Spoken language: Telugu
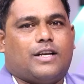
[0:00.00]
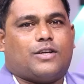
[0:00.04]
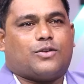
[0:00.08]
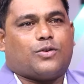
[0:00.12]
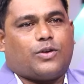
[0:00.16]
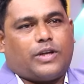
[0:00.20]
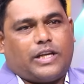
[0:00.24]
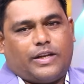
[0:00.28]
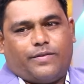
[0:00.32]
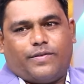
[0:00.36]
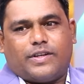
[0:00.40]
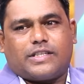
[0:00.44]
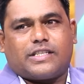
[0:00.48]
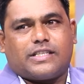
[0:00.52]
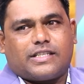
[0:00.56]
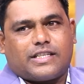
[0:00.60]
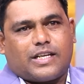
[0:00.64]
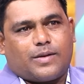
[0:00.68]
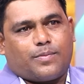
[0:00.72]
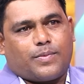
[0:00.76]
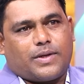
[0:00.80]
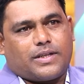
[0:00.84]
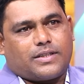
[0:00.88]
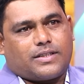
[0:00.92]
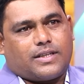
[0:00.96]
సో ఇన్వెస్టర్స్
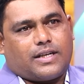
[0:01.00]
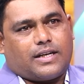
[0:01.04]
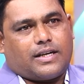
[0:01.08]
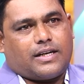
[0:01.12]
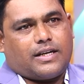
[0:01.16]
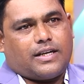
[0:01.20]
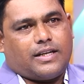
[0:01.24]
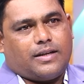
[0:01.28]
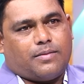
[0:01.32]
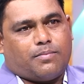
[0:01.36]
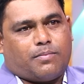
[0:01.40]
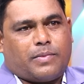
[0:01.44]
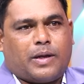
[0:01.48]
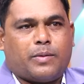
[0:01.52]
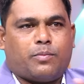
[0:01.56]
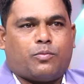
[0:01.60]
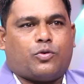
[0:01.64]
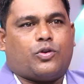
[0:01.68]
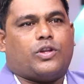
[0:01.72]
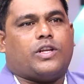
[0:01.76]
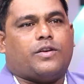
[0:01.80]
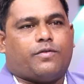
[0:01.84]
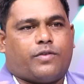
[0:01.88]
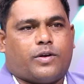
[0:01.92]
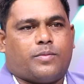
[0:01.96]
ఏం చేస్తారంటే మేము
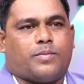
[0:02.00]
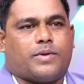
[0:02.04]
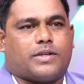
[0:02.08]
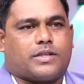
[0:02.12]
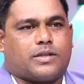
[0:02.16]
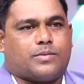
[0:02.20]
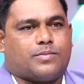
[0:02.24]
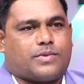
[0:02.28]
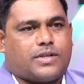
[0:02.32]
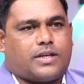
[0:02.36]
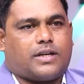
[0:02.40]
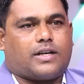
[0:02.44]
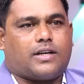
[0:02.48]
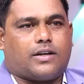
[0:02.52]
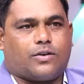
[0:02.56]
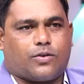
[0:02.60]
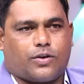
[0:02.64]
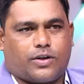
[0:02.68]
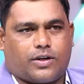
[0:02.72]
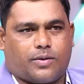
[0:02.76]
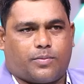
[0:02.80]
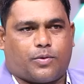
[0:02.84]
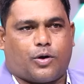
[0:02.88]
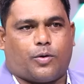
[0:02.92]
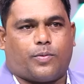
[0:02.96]
ముందు ఇన్ఫార్మ్ చేస్తాం సార్ ఇక్కడ
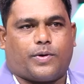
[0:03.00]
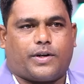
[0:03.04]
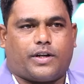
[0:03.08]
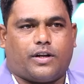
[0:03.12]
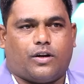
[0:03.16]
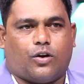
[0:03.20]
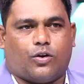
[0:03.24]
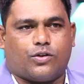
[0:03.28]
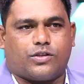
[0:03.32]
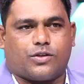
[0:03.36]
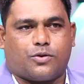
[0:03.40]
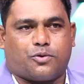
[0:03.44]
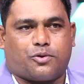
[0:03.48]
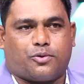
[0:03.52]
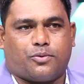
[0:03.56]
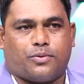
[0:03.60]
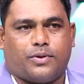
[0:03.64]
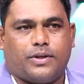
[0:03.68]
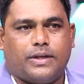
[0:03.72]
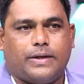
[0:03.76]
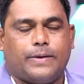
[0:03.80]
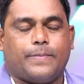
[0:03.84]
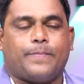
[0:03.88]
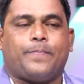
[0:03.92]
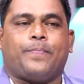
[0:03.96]
ఒకటి ప్రాపర్టీ లాంచ్ అవుతుంది